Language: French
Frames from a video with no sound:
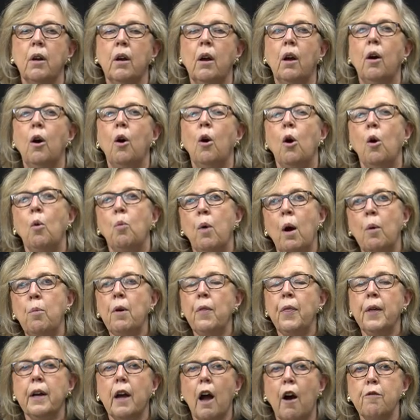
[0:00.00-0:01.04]
va à
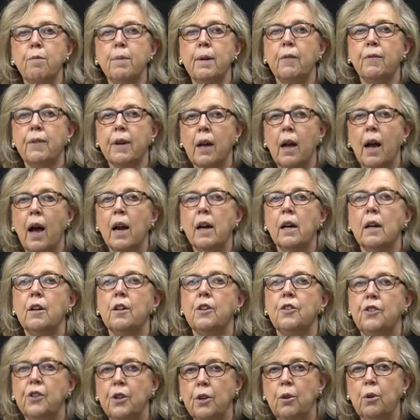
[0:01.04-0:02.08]
l'encontre de l'engagement
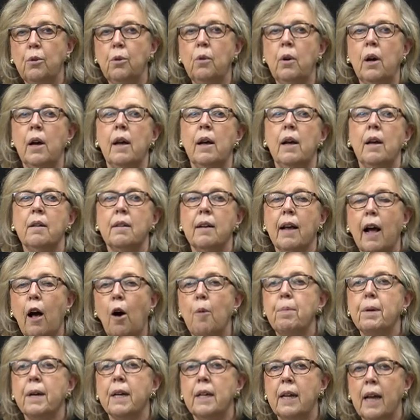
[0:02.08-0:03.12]
d'avoir un pays,
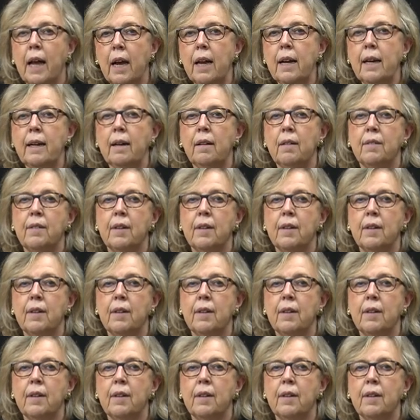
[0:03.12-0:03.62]
deux systèmes.